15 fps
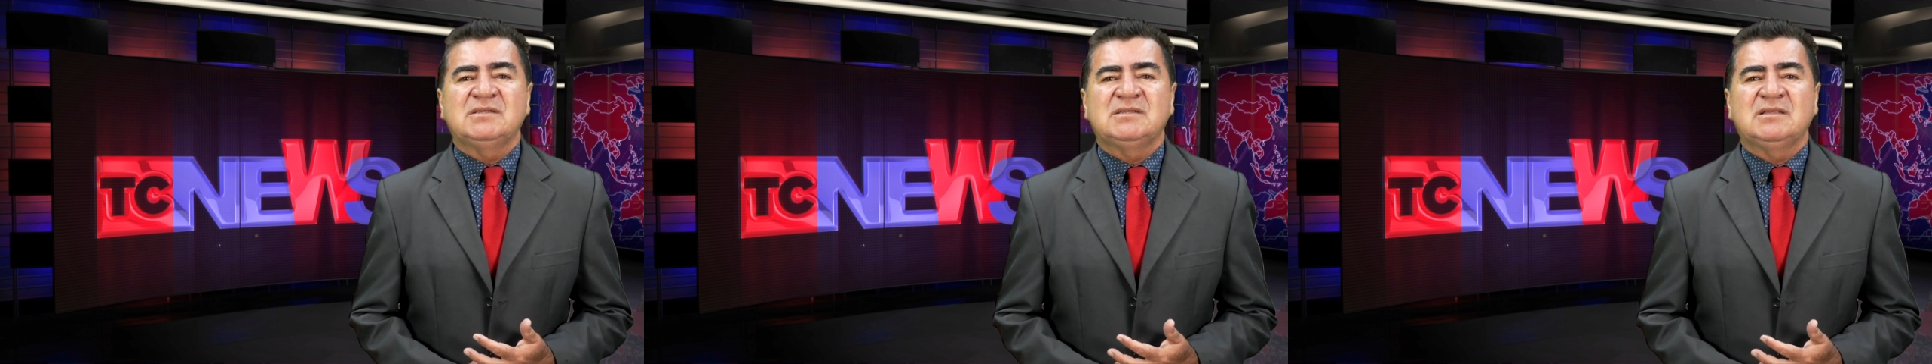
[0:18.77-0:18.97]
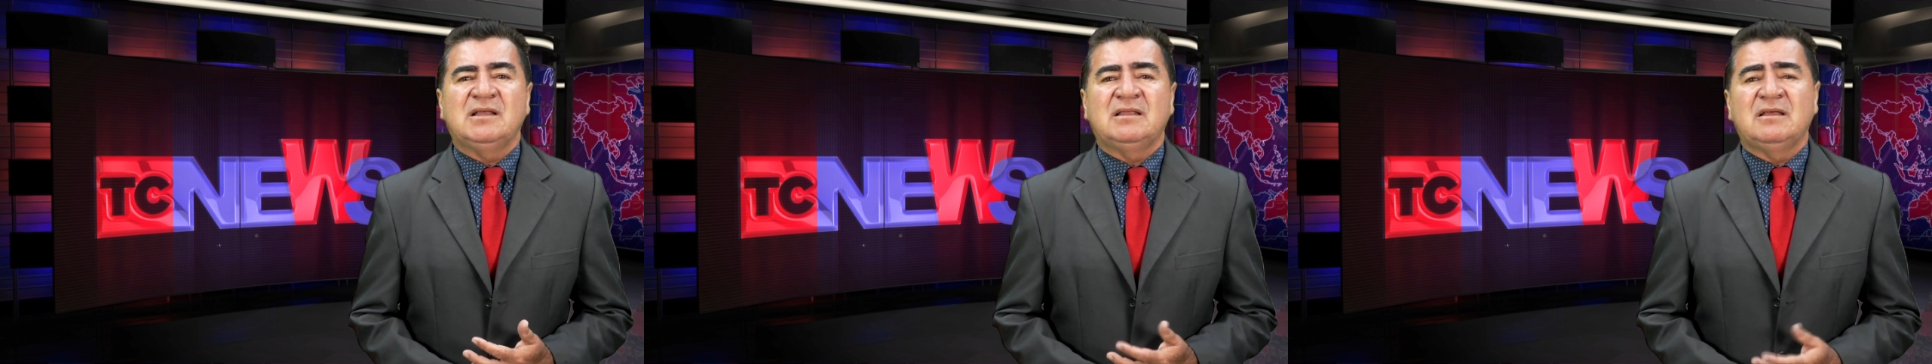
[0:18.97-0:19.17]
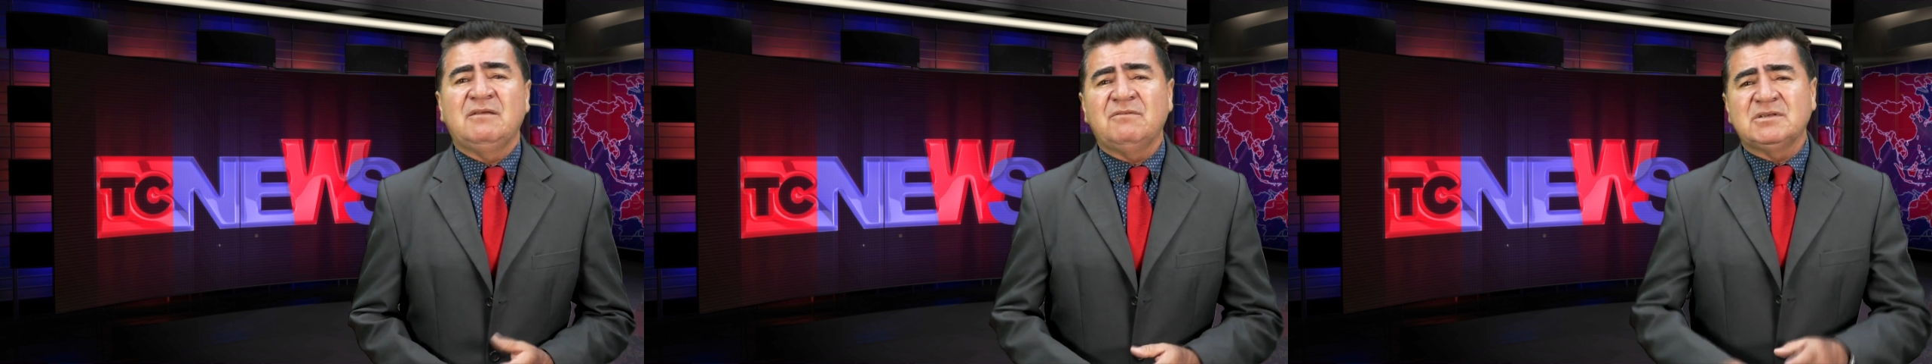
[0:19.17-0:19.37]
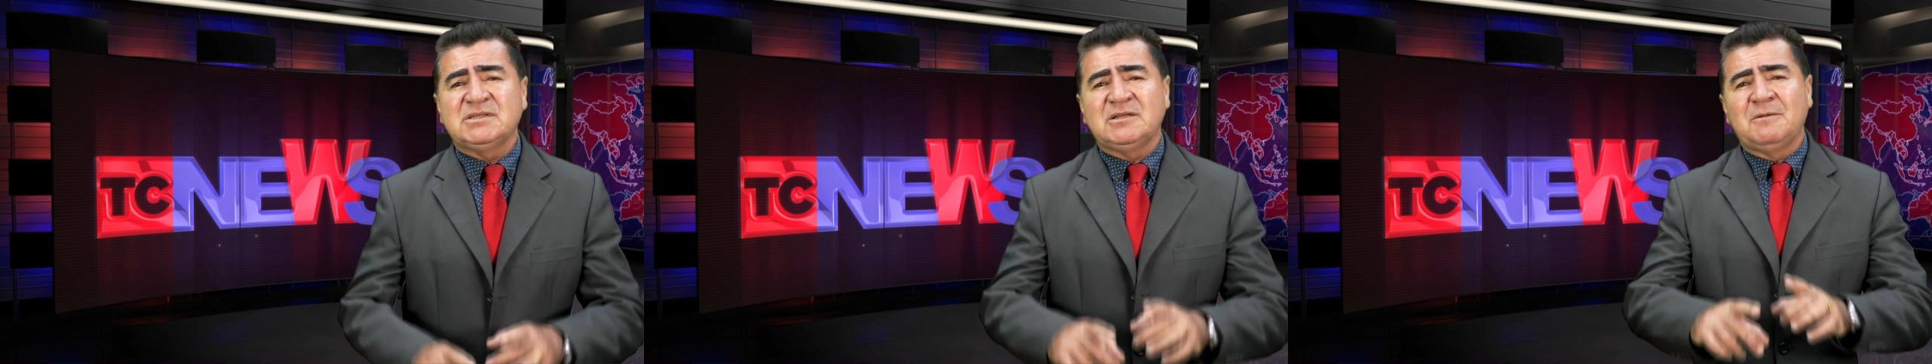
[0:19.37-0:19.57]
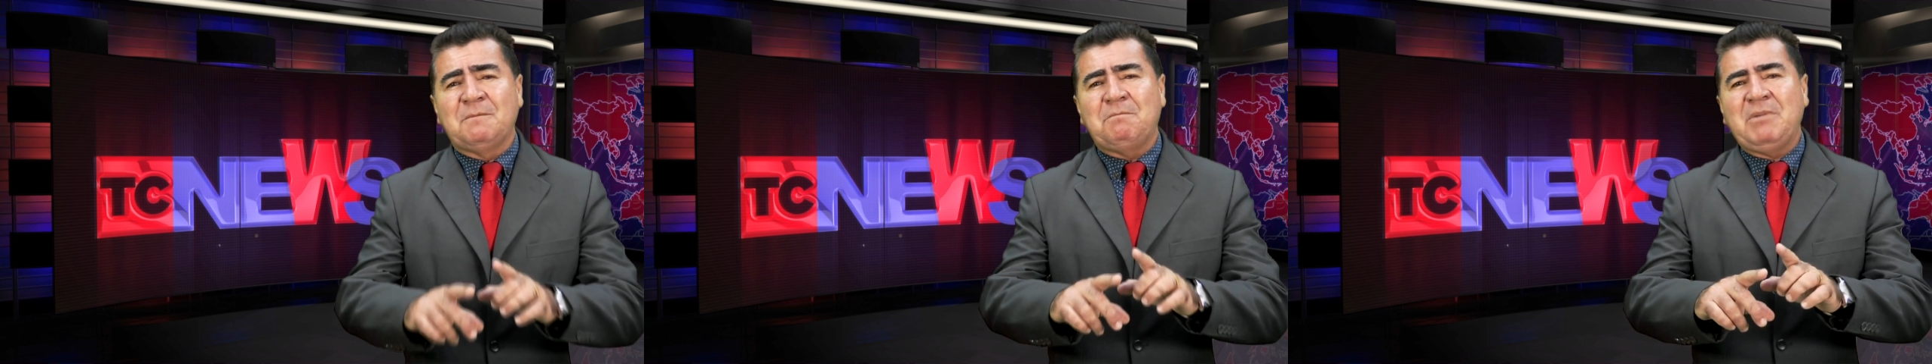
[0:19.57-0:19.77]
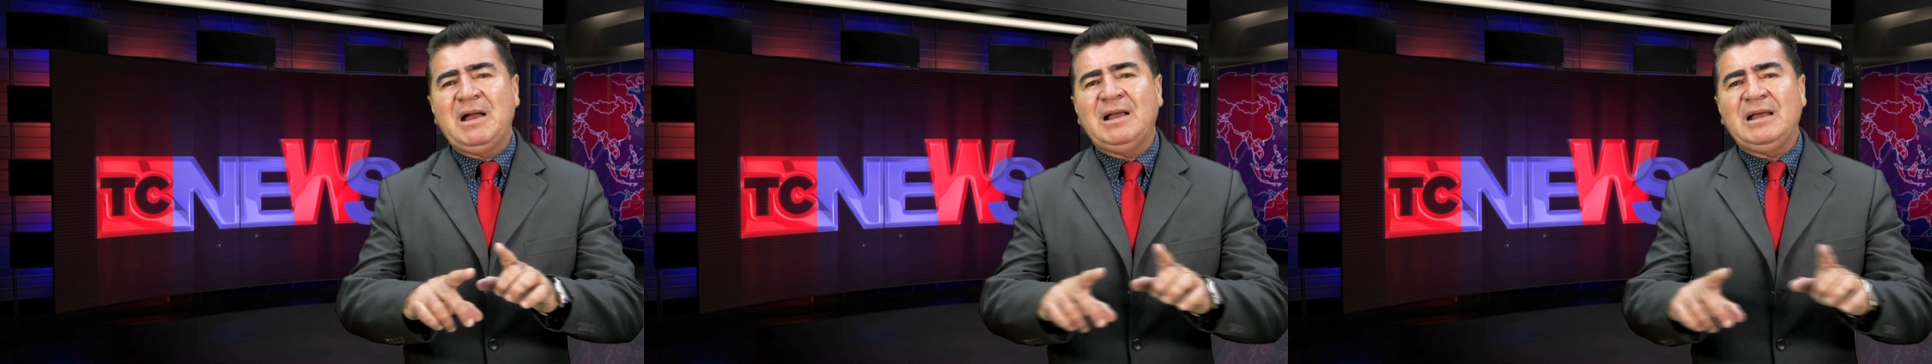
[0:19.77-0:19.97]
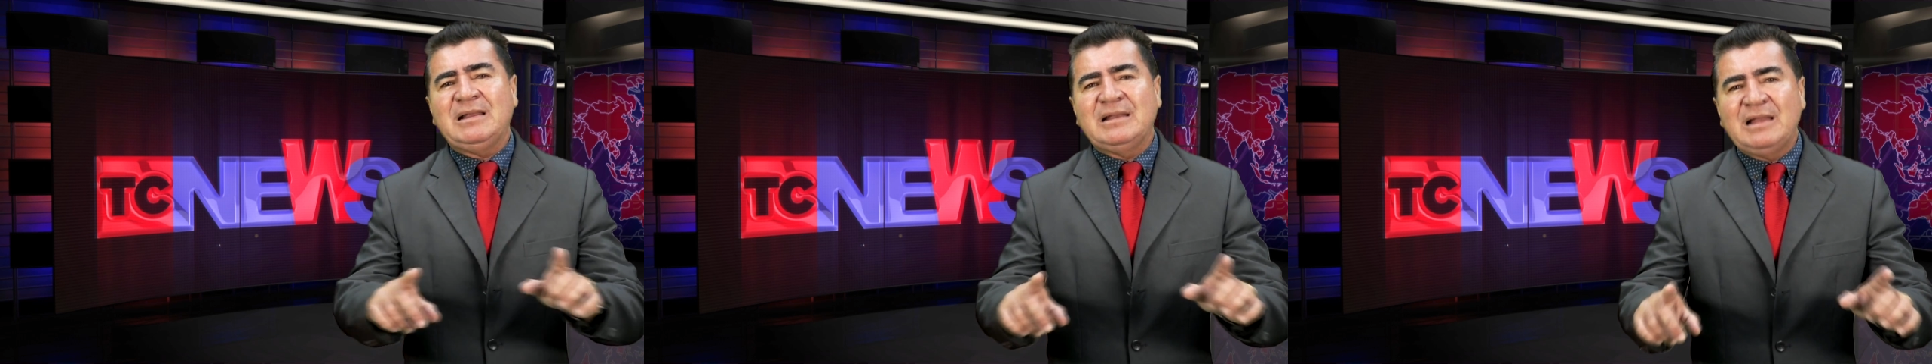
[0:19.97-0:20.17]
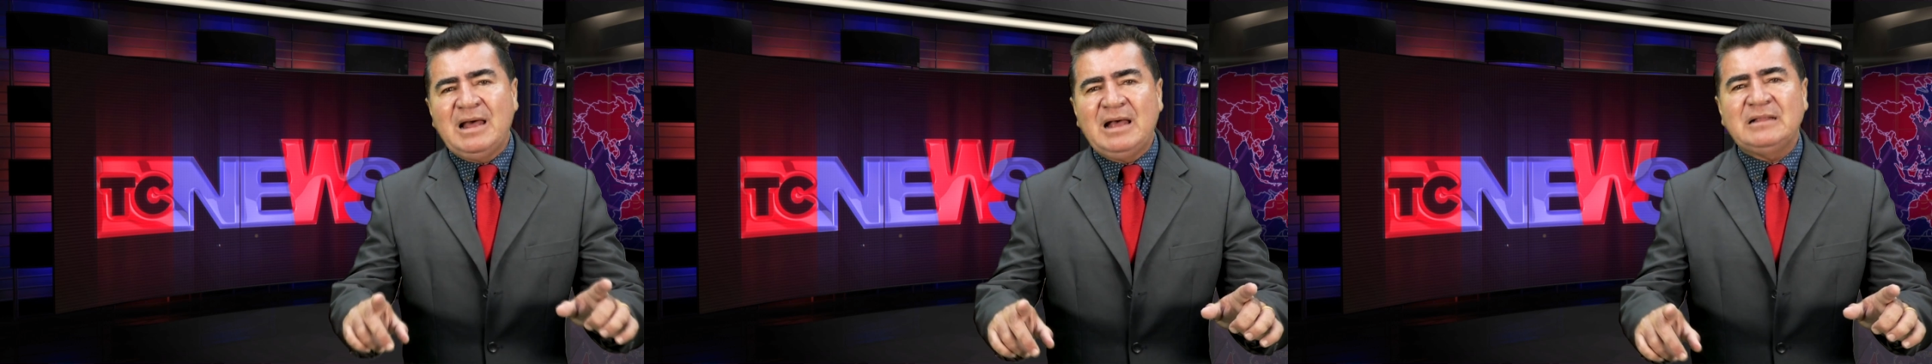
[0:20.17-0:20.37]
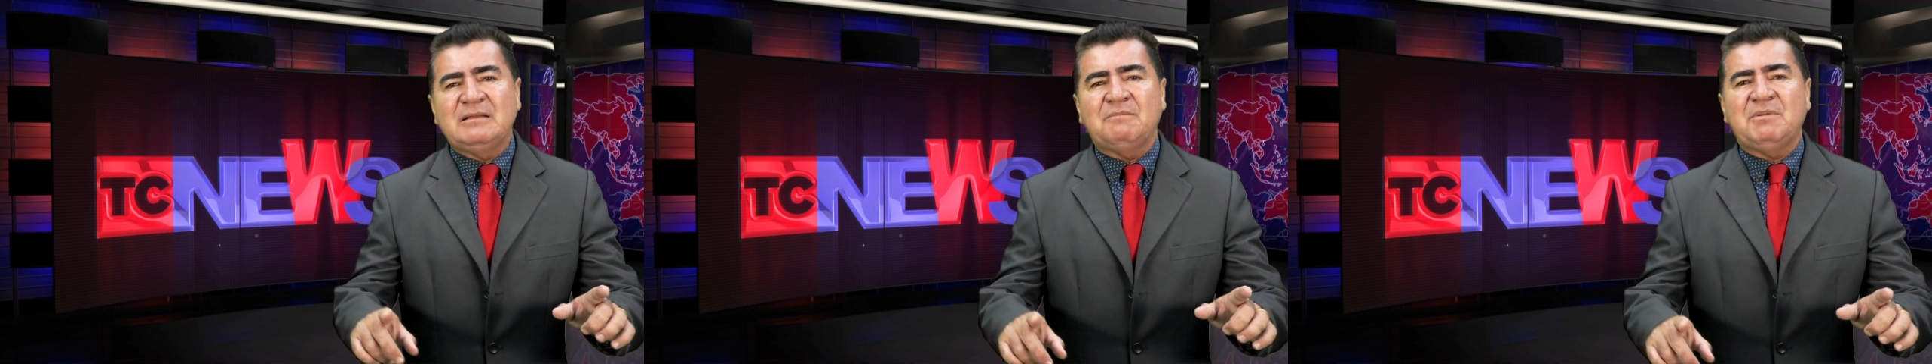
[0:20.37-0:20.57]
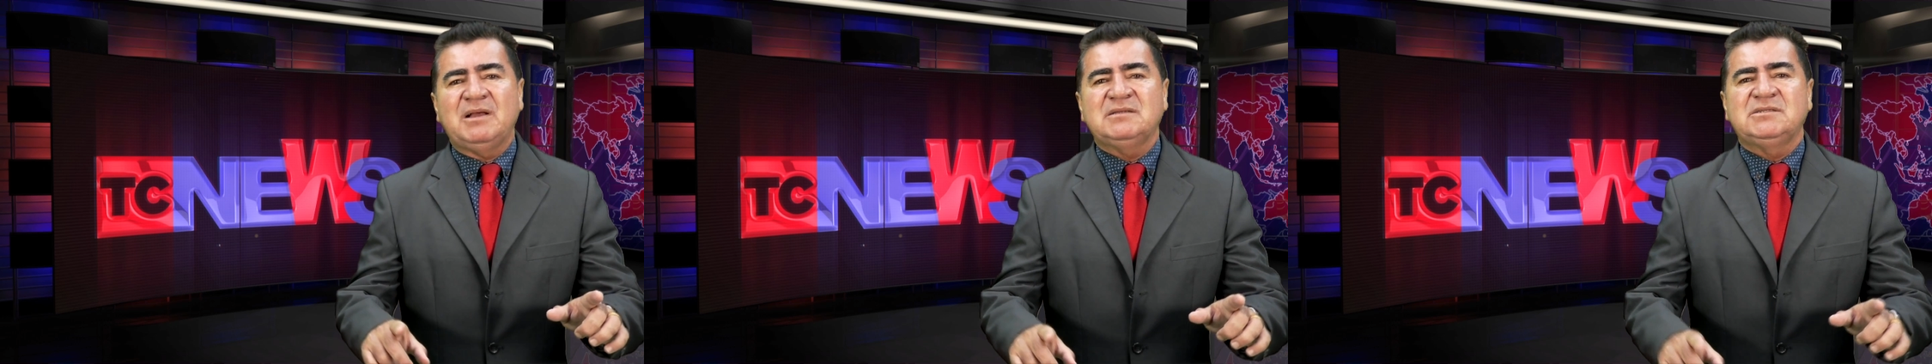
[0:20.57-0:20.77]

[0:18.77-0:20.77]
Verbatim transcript: Cidadã e você não paga nada para